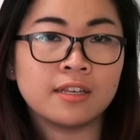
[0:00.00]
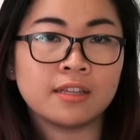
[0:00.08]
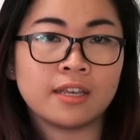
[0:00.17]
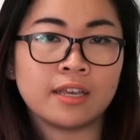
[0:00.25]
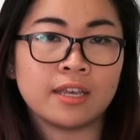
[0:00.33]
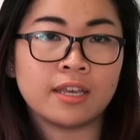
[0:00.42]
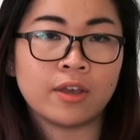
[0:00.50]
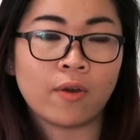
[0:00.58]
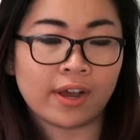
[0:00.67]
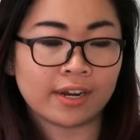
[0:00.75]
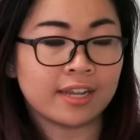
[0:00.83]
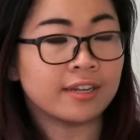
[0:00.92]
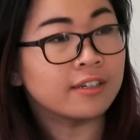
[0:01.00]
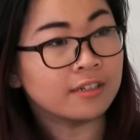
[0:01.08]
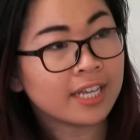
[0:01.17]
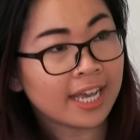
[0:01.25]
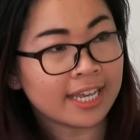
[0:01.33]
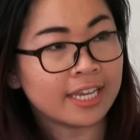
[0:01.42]
thì hoặc là nửa
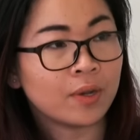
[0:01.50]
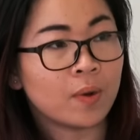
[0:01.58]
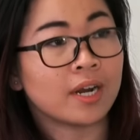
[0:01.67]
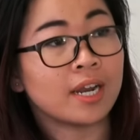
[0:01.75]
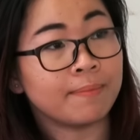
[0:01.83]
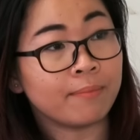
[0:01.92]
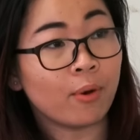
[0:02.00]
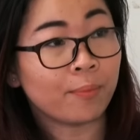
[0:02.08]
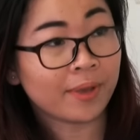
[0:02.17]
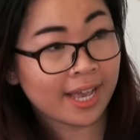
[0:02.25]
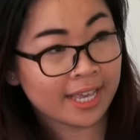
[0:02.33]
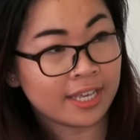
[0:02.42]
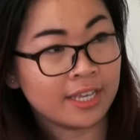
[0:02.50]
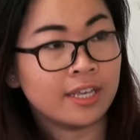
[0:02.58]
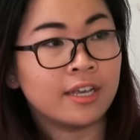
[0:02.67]
ngày hoặc là một ngày